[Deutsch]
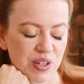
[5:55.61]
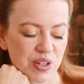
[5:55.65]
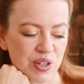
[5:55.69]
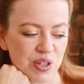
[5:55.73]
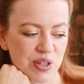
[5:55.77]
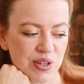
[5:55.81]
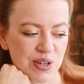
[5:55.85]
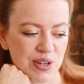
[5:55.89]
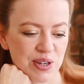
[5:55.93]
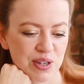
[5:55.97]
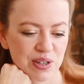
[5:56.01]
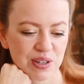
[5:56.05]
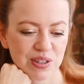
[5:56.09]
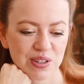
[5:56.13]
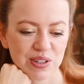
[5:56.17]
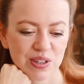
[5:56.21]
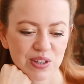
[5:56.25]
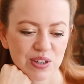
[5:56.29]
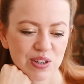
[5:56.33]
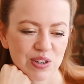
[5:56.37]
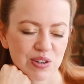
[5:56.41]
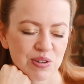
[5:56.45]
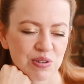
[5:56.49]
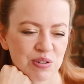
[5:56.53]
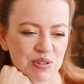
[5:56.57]
Ja,
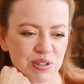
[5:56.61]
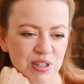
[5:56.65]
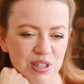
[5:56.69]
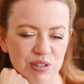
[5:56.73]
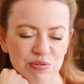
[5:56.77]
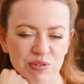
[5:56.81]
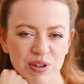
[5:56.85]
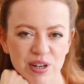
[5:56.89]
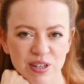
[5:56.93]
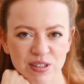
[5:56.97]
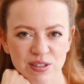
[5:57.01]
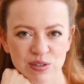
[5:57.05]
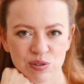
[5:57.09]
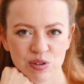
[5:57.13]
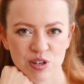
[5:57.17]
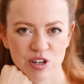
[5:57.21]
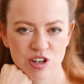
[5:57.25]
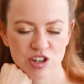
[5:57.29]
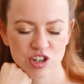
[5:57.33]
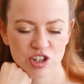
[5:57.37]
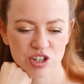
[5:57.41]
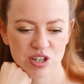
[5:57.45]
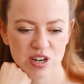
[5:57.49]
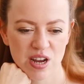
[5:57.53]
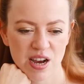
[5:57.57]
und das war dann so der
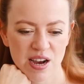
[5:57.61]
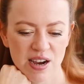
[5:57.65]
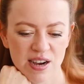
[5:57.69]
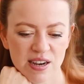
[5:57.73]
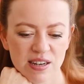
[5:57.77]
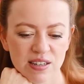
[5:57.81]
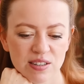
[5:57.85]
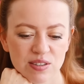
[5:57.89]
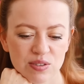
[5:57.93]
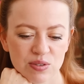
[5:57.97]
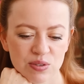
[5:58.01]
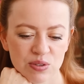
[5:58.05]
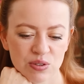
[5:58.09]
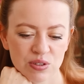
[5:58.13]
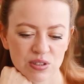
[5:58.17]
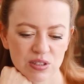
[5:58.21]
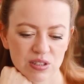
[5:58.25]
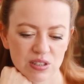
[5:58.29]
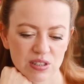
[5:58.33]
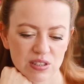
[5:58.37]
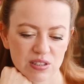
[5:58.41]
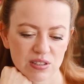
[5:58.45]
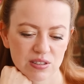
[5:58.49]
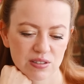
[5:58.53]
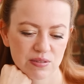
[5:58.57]
Start
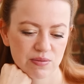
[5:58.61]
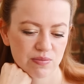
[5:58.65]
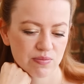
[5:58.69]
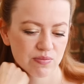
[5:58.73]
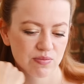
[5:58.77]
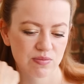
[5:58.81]
und